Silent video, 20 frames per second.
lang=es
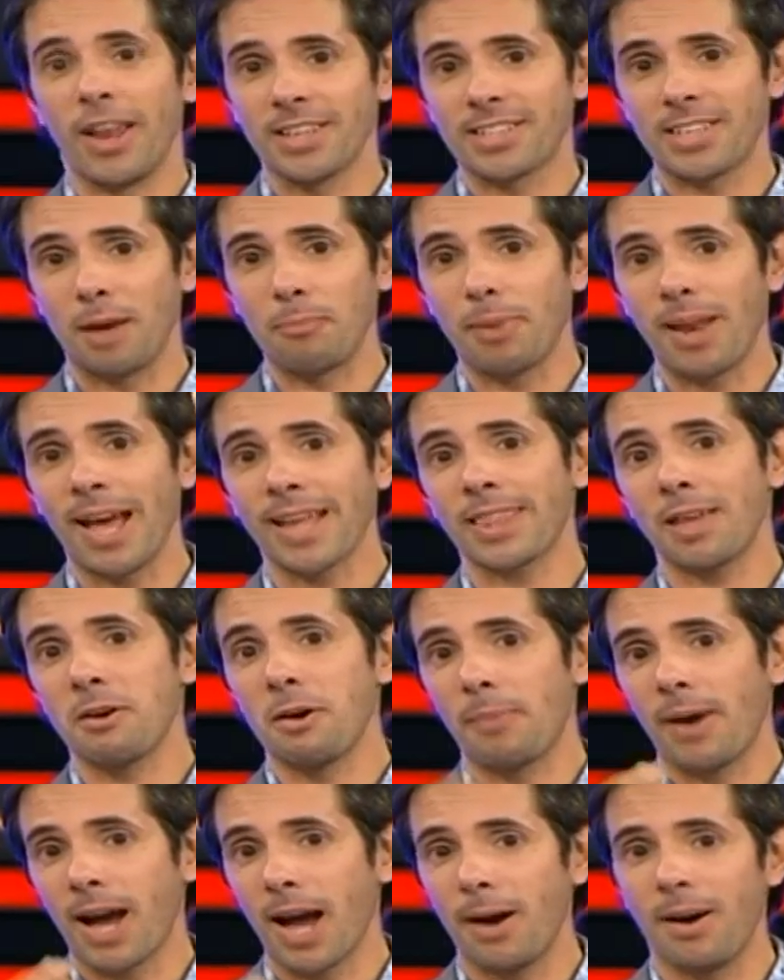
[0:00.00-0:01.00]
esa plata
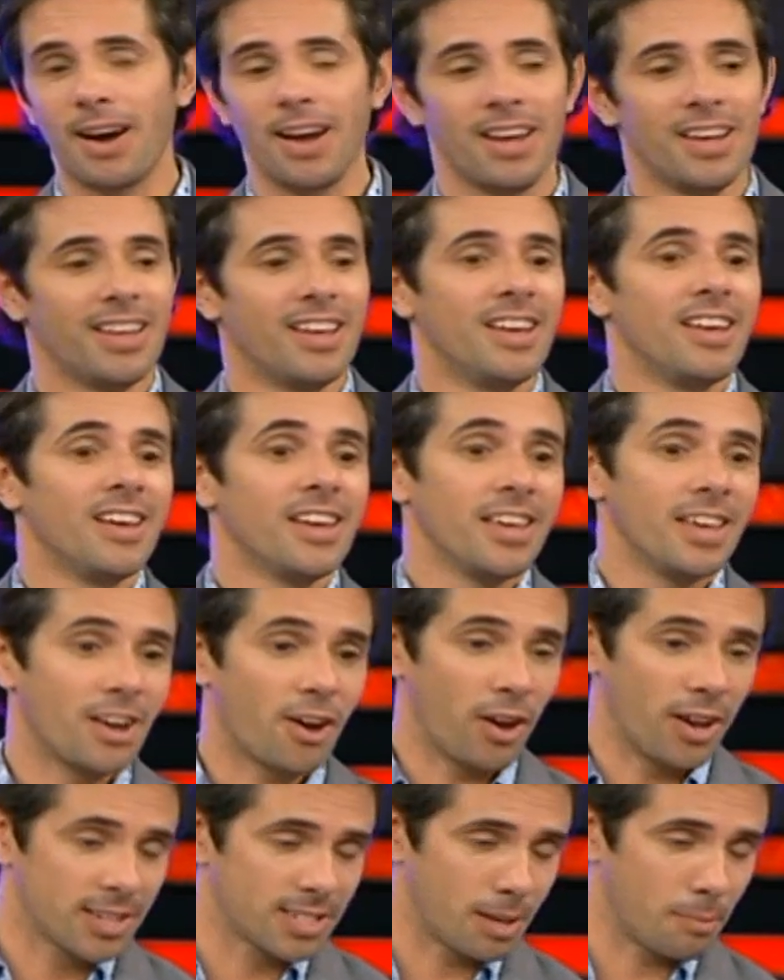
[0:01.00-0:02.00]
me pagaba. y
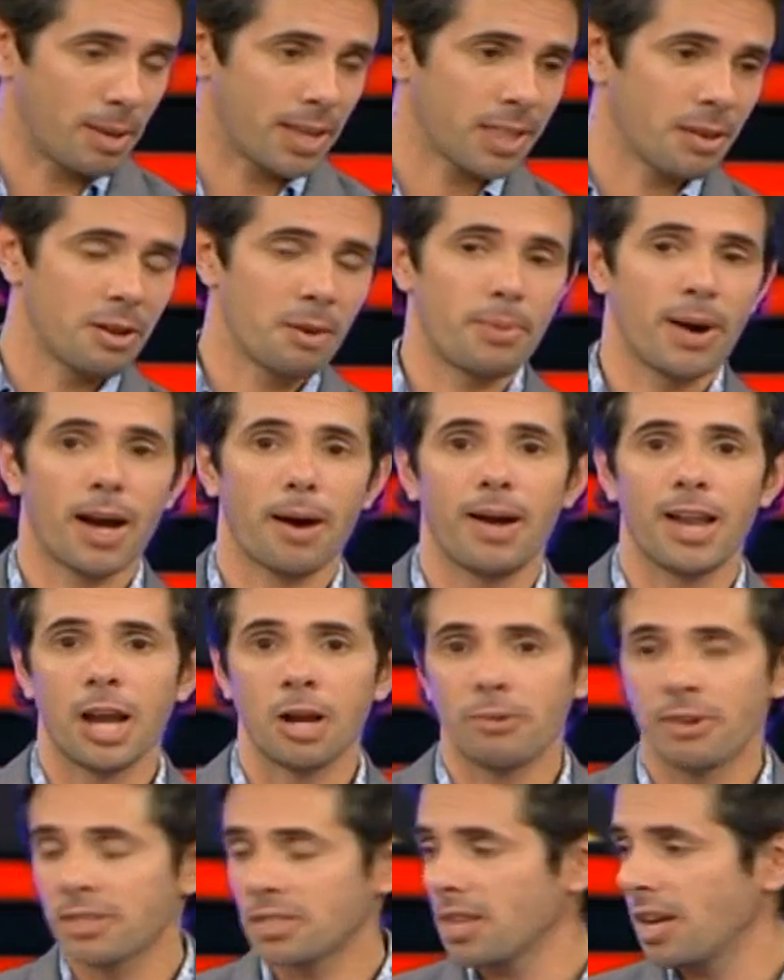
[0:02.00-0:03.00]
con esa plata me pagaba la
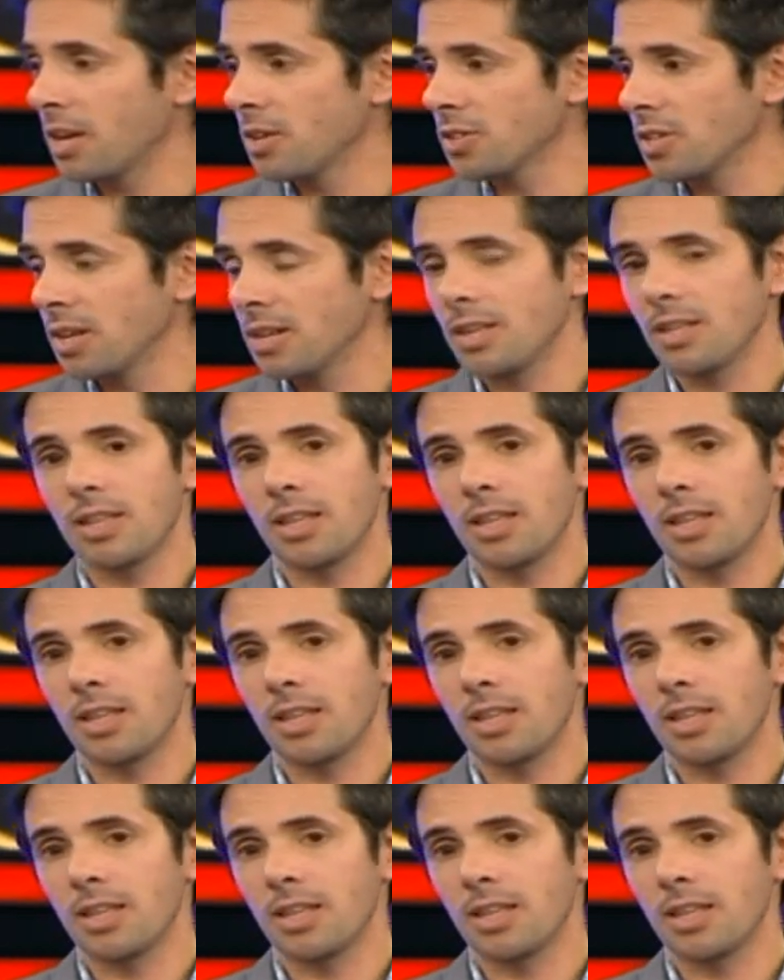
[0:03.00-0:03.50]
Universidad Nacional,